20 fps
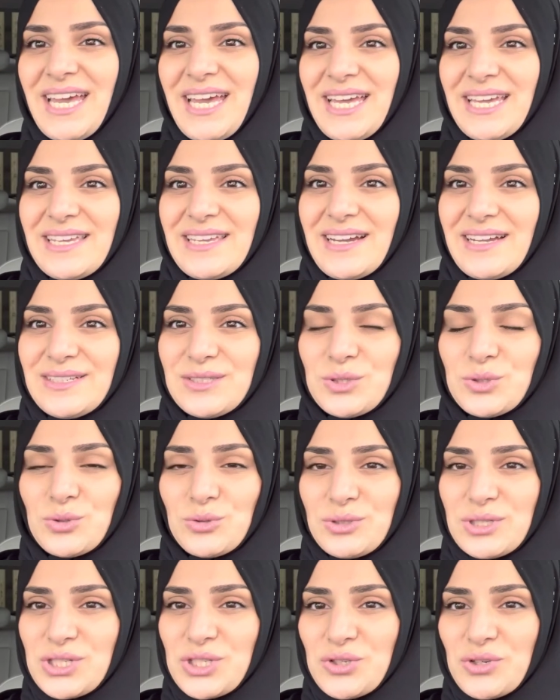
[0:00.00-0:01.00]
Yani
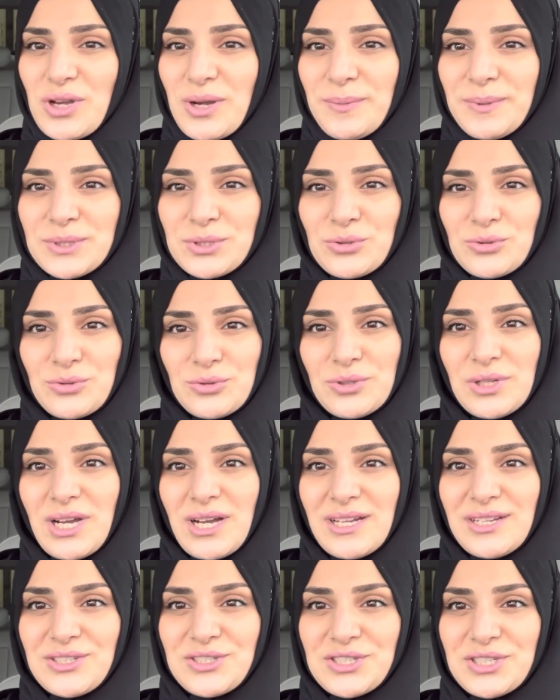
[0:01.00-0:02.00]
süt içiyor ama sütün
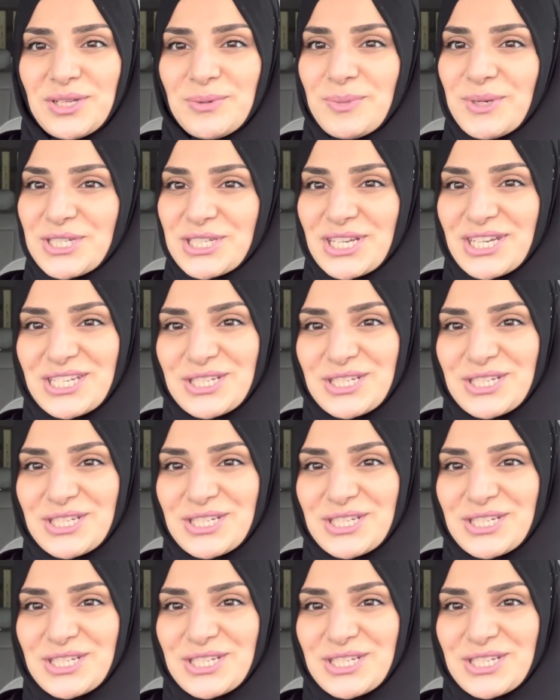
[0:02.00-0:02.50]
haricinde başka